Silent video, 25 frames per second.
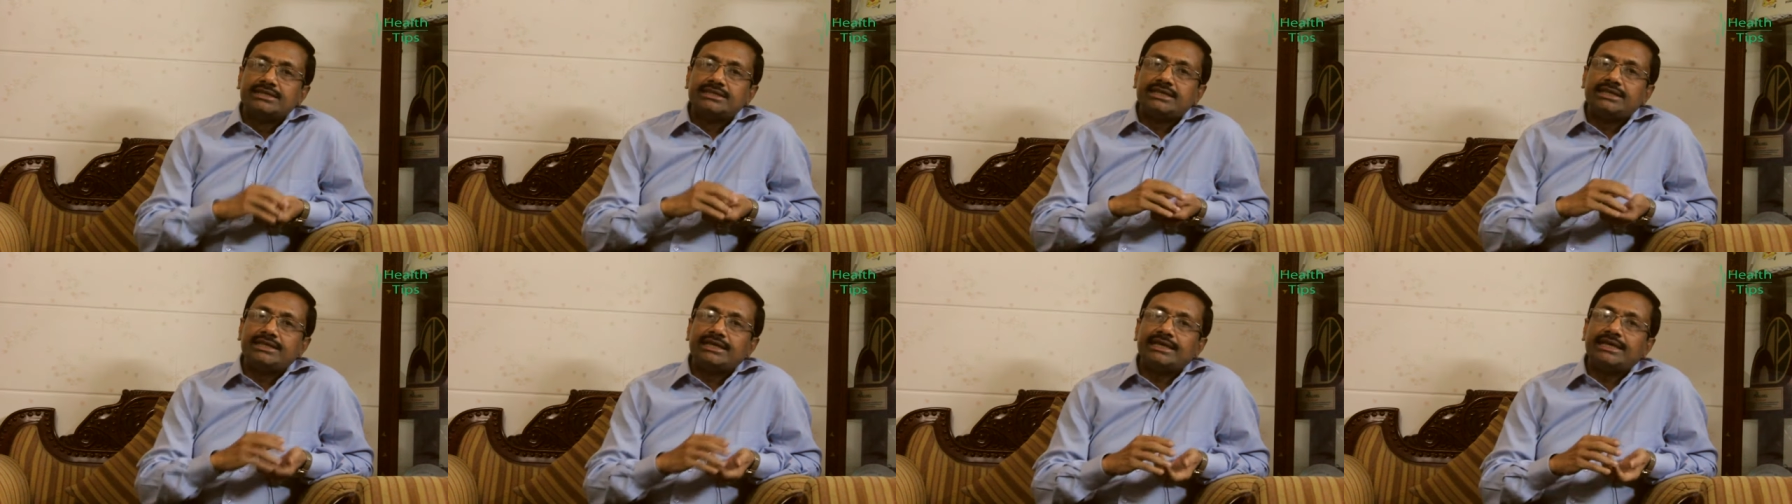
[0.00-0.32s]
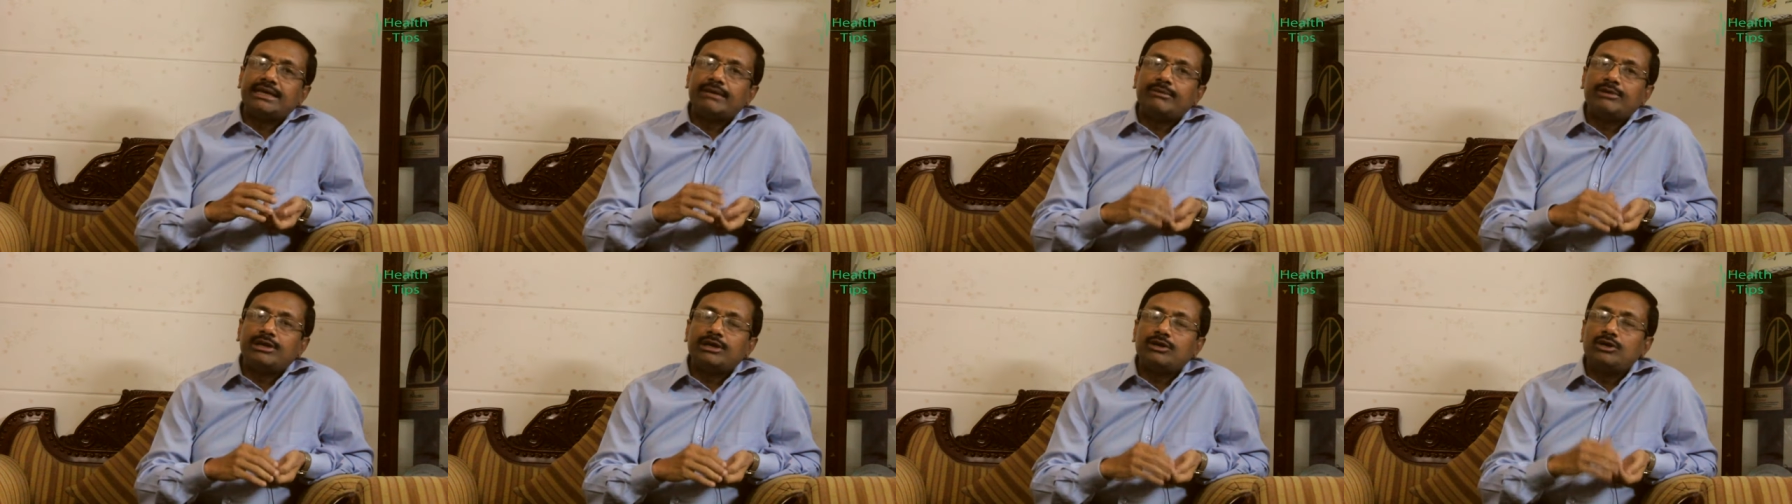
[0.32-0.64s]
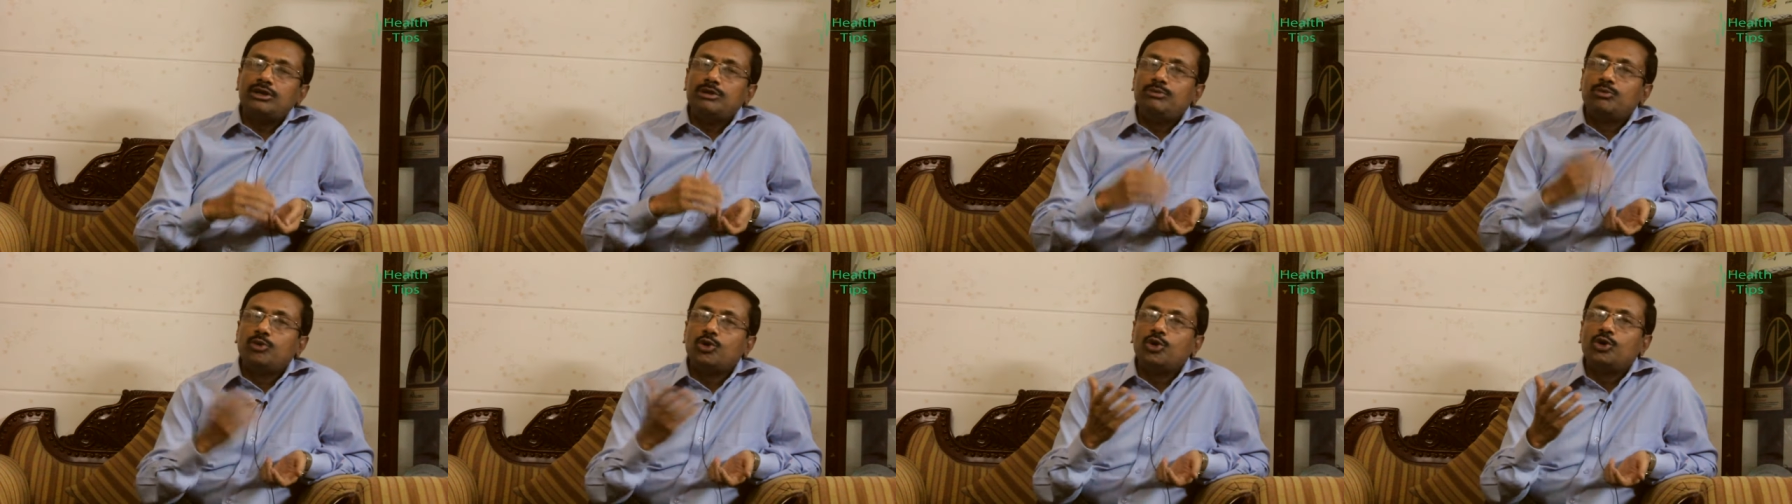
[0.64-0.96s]
সেটাকে আমরা
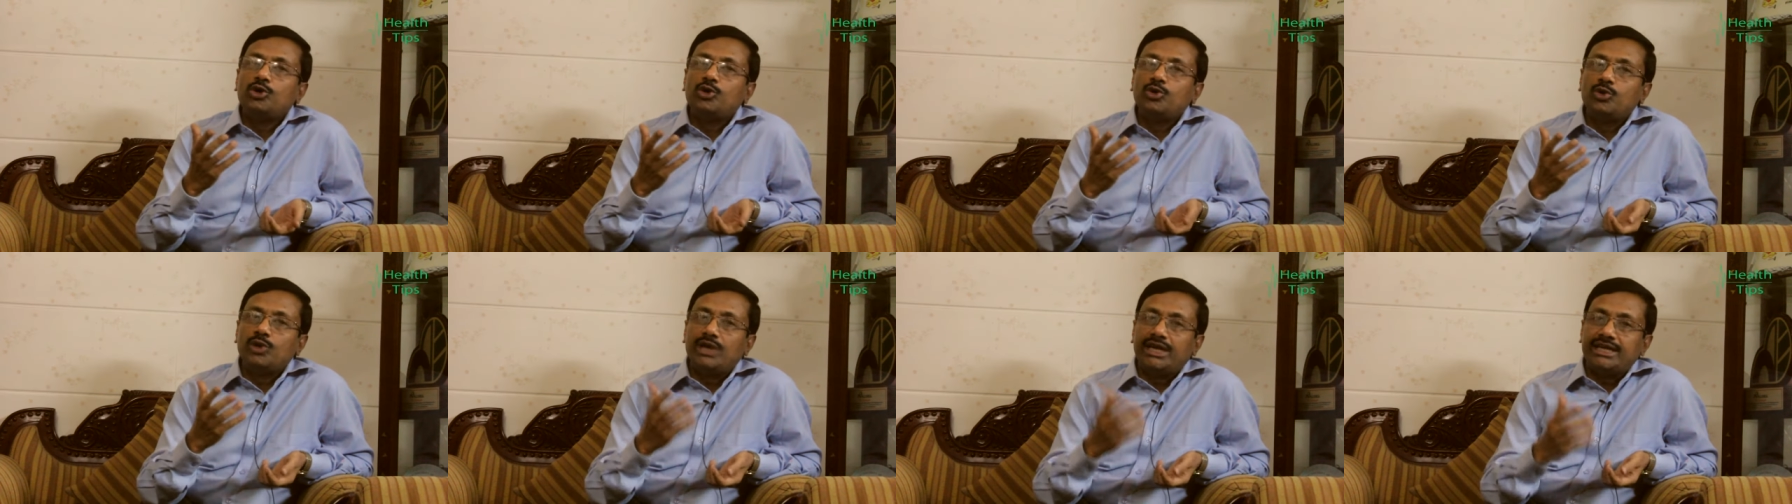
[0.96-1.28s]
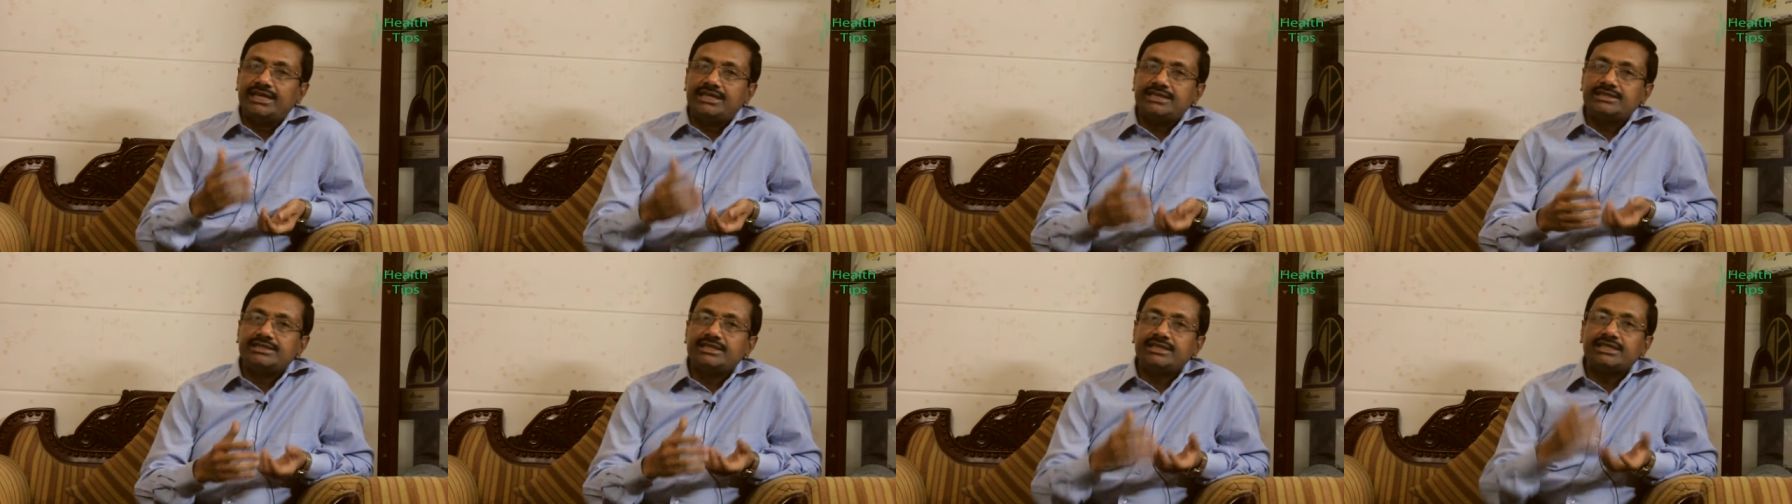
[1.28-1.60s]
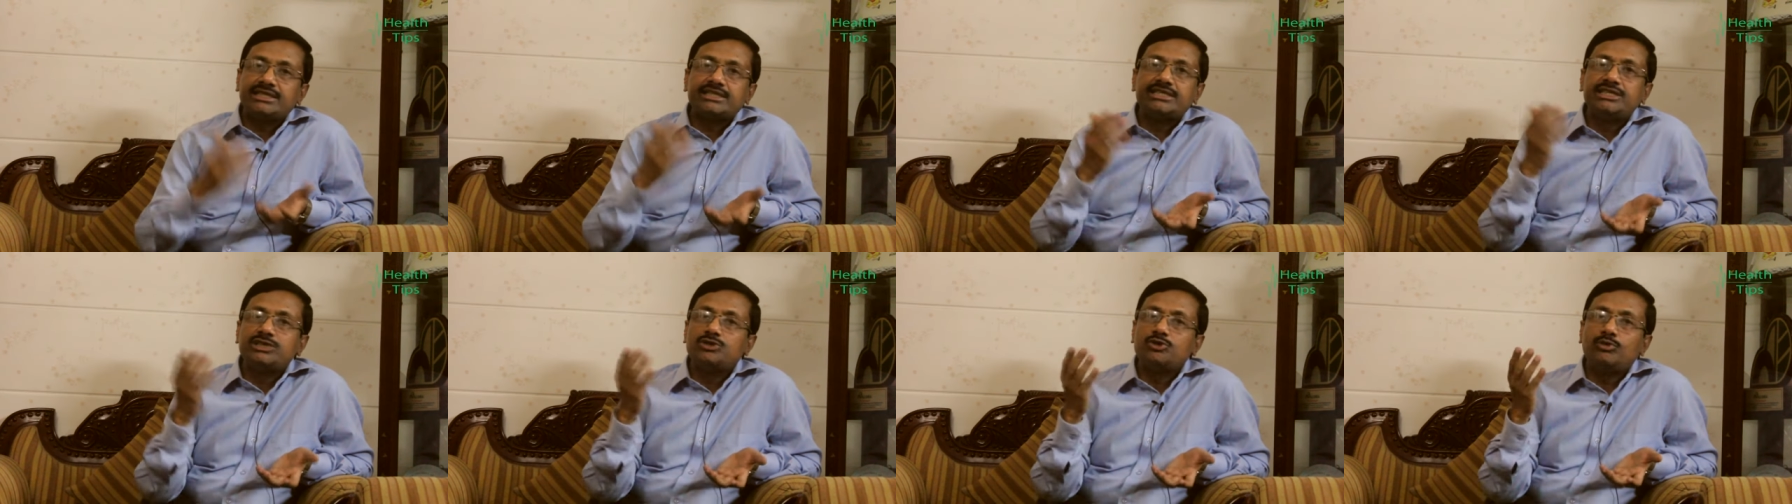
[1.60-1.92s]
বলি ব্রঙ্কিউলাইটিস
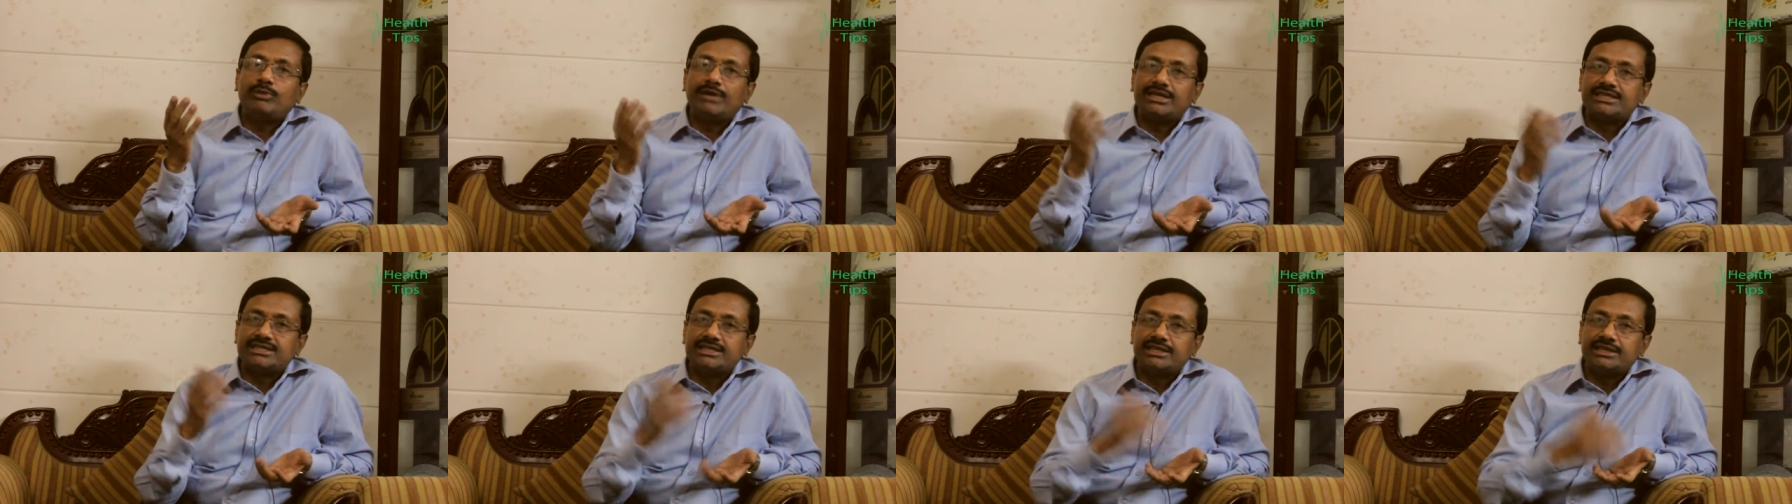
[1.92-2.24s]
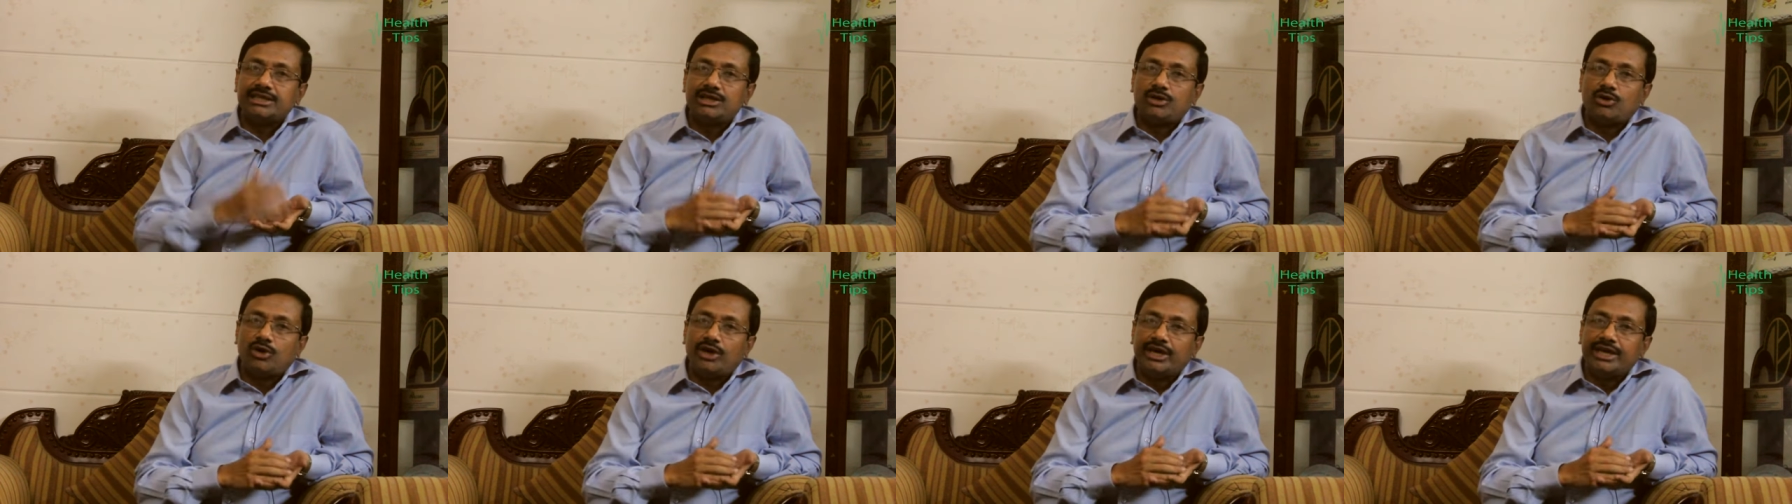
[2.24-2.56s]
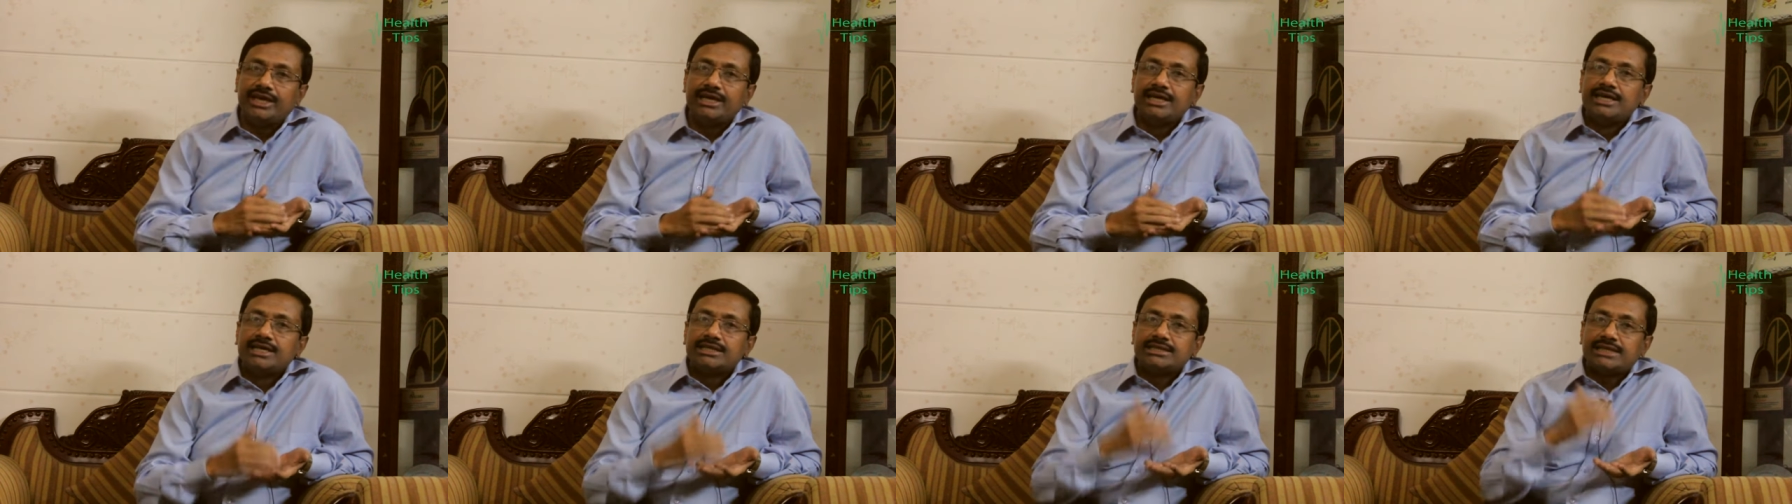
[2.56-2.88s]
যেটা শিশু বাচ্চাদের হয়